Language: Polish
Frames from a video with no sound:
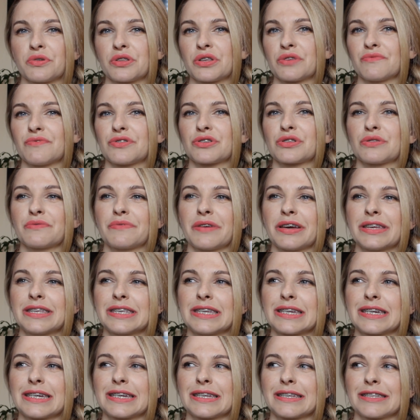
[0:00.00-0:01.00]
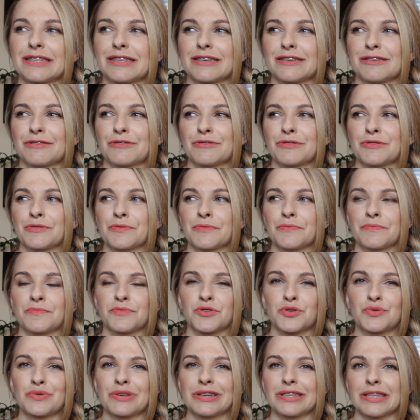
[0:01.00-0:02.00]
ponieważ to fajnie
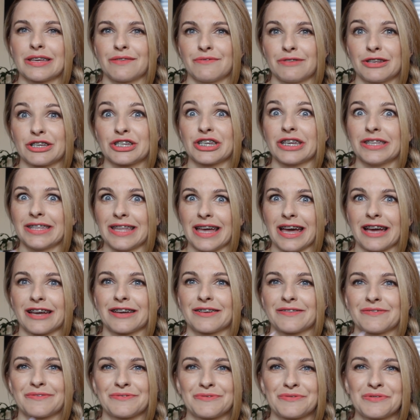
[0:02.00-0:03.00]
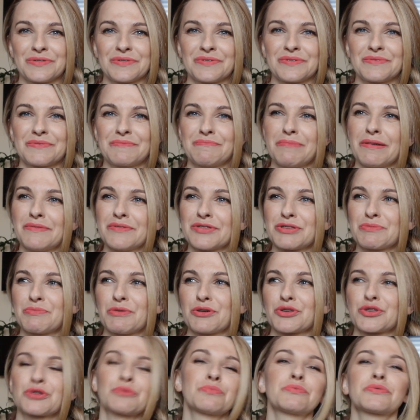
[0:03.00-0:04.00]
yy, skórę wirża. Tak, w pewien
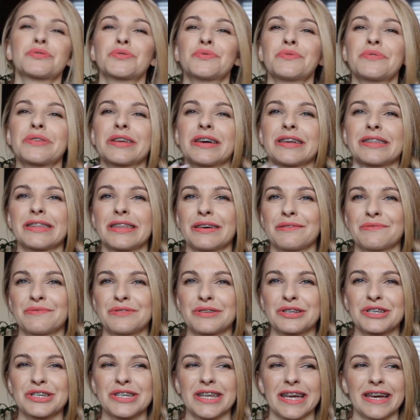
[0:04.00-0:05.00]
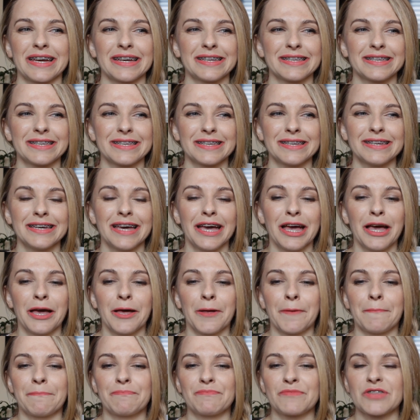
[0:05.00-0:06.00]
sposób skórę wirża i
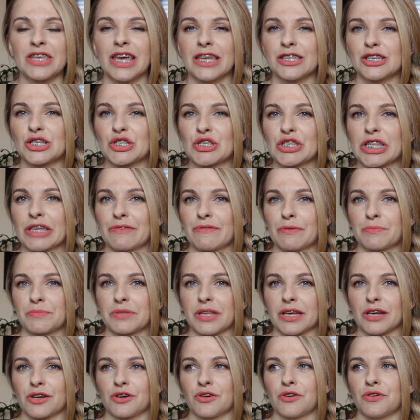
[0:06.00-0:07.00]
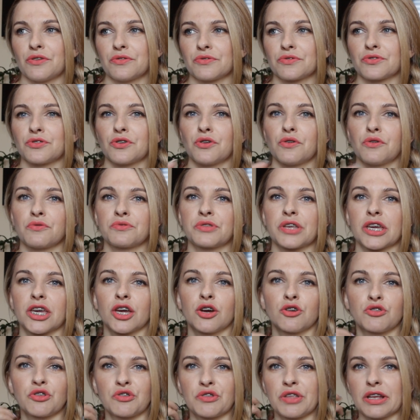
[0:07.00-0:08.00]
mm, ja nie zostawiam tego do
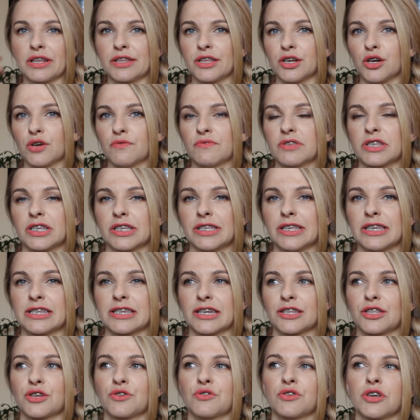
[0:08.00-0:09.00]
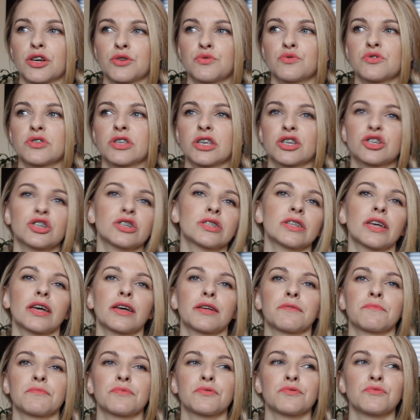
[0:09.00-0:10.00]
takiego totalnego wyschnięcia, tylko jak już
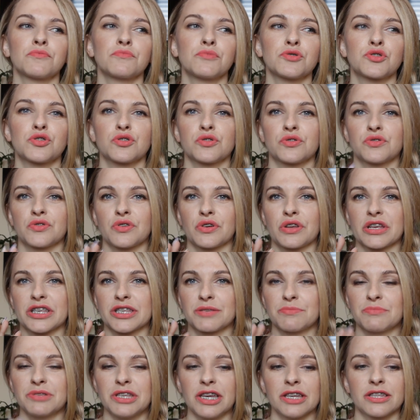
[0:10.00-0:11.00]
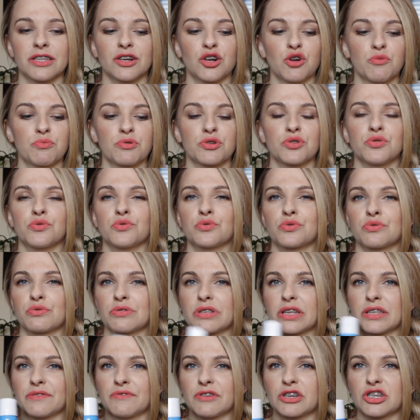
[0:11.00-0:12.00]
zaczyna y, być coraz mniej tego produktu
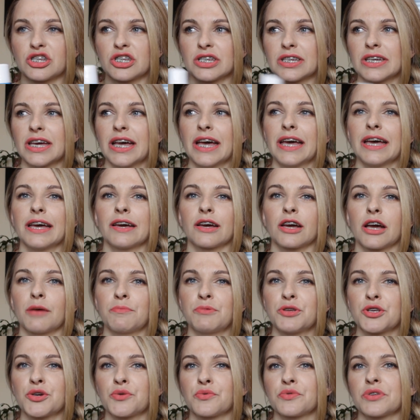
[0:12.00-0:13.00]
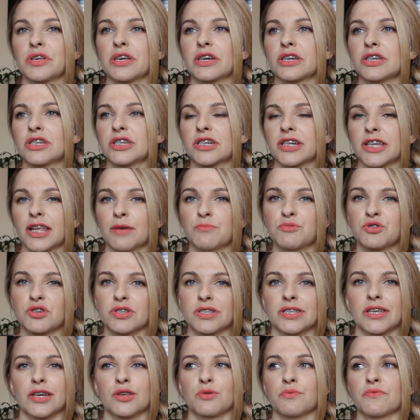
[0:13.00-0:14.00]
na twarzy, aplikuję jakiś krem
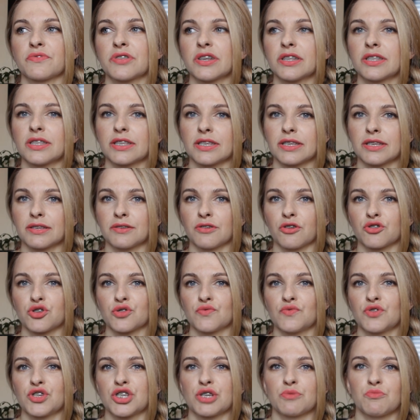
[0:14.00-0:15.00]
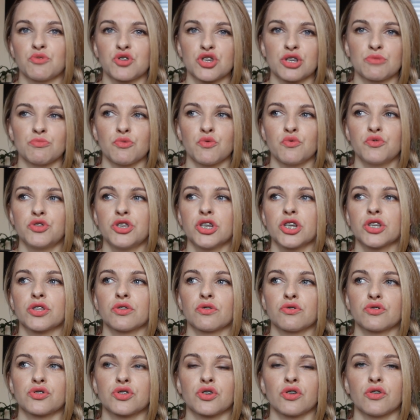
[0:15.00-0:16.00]
czy serum. Wtedy oczywiście możemy
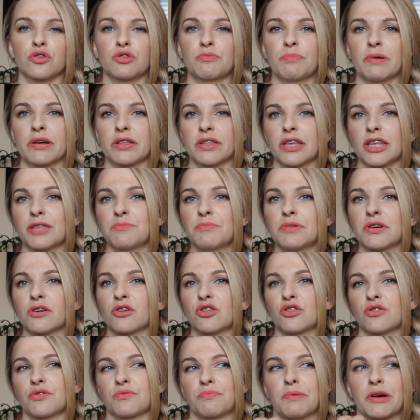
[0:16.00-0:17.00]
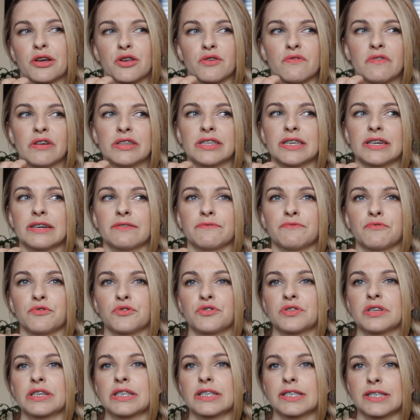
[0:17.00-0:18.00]
uniknąć odpa odparowania
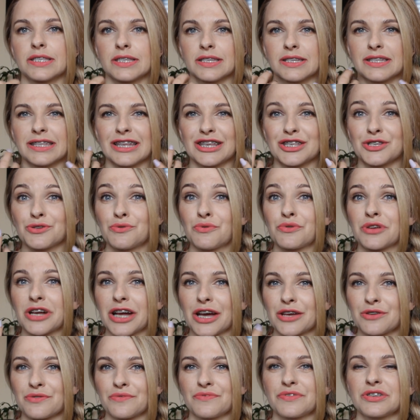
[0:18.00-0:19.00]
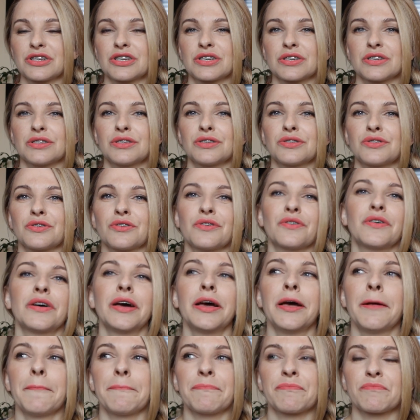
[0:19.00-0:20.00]
wody z naskórka również i to
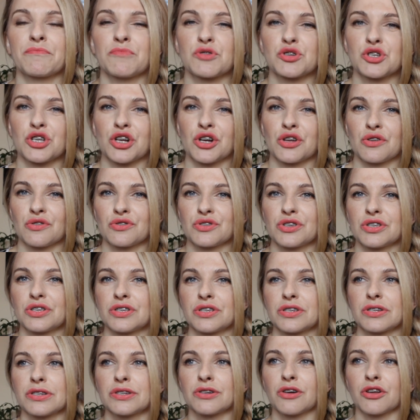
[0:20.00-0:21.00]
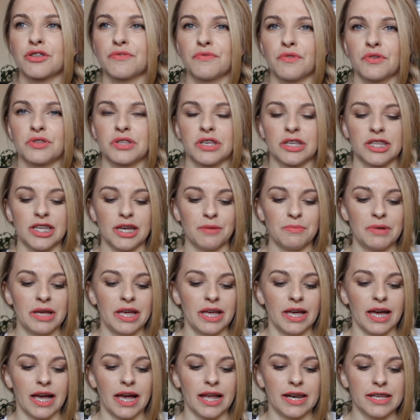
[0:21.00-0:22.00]
może grozić y, odwodnieniem,
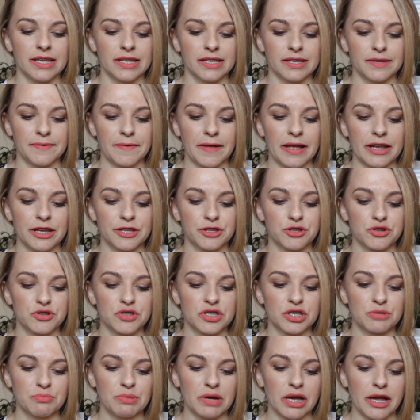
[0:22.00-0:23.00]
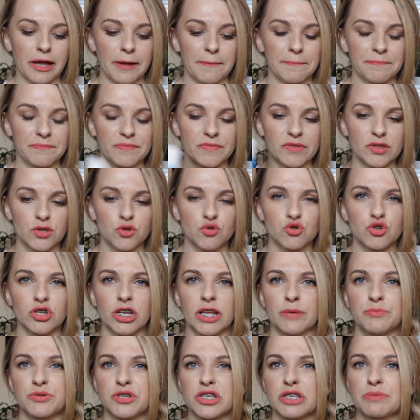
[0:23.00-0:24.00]
ale, ale to jest chyba mm,
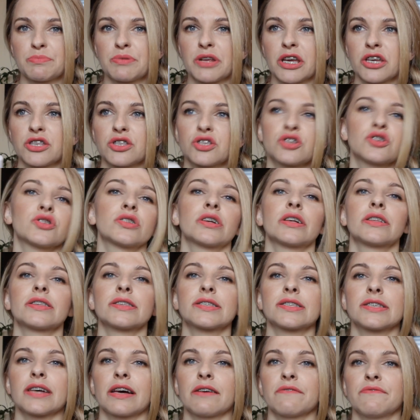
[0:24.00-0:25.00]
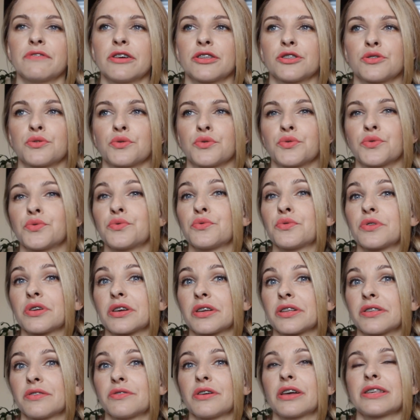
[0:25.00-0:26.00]
dużo lepszy spray niż ten z Avent,
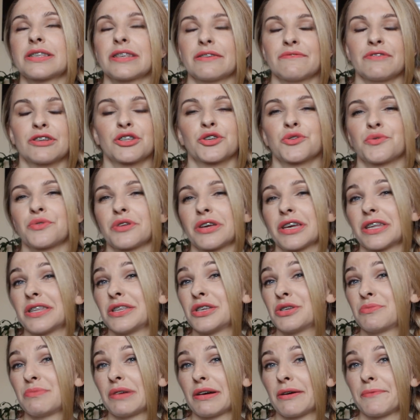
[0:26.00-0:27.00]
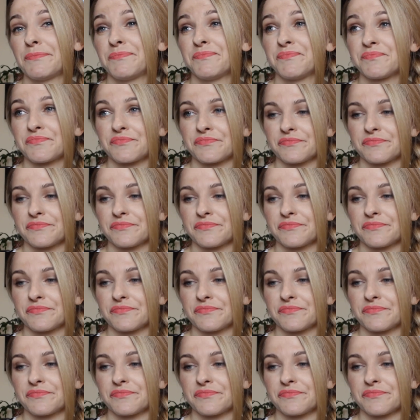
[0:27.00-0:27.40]
który, z Avent, który kiedyś miałam